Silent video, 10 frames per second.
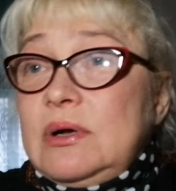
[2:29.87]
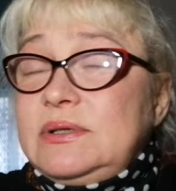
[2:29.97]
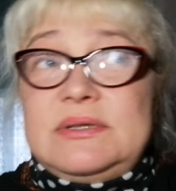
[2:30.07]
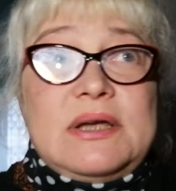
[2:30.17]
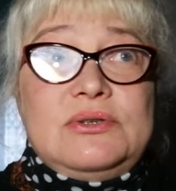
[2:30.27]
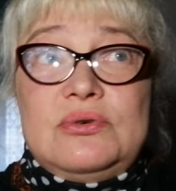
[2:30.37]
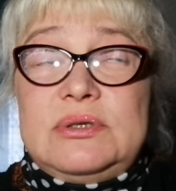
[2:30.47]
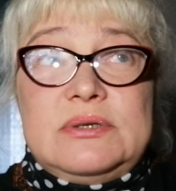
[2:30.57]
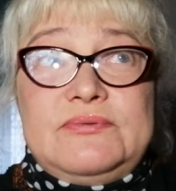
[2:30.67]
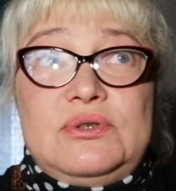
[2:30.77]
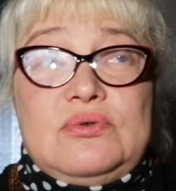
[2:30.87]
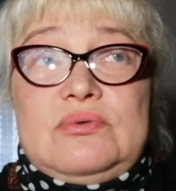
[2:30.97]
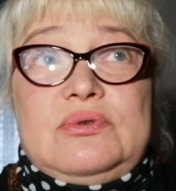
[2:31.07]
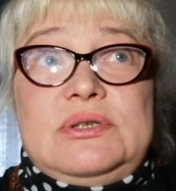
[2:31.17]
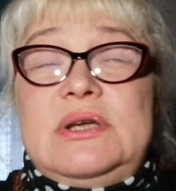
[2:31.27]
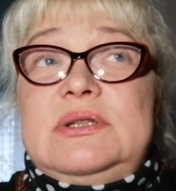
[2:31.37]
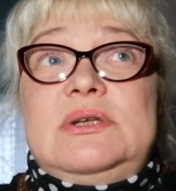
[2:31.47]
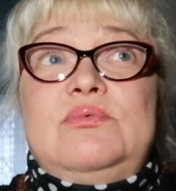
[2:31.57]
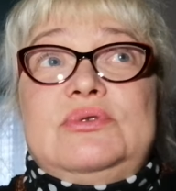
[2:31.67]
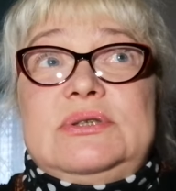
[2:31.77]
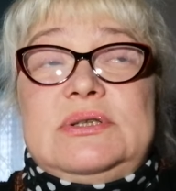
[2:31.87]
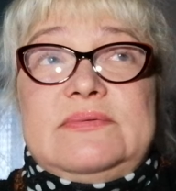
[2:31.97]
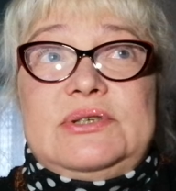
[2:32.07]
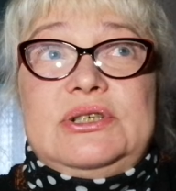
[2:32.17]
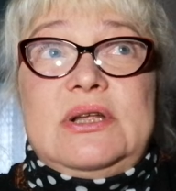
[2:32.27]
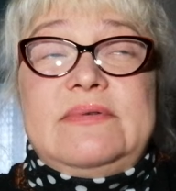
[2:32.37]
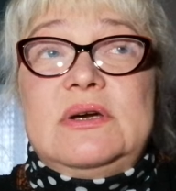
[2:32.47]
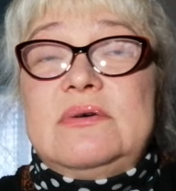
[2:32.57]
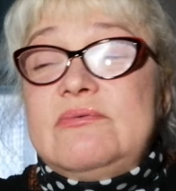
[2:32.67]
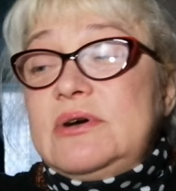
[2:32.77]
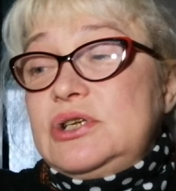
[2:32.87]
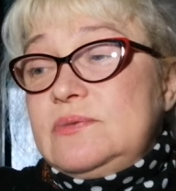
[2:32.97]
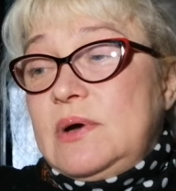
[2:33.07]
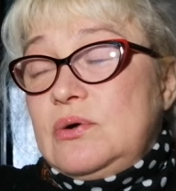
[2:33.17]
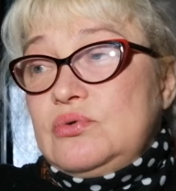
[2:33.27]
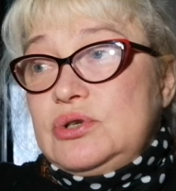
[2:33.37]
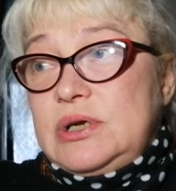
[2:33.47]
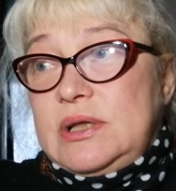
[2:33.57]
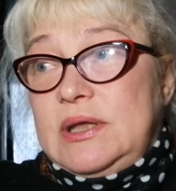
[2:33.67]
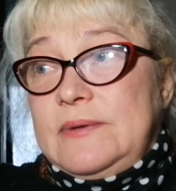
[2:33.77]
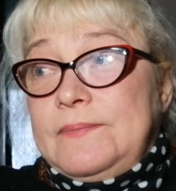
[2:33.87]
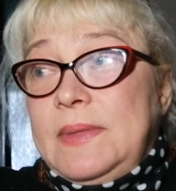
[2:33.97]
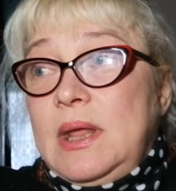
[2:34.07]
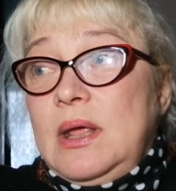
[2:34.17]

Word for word: Вот отойдет и все. То есть нет, не будет этого человека в вашем окружении.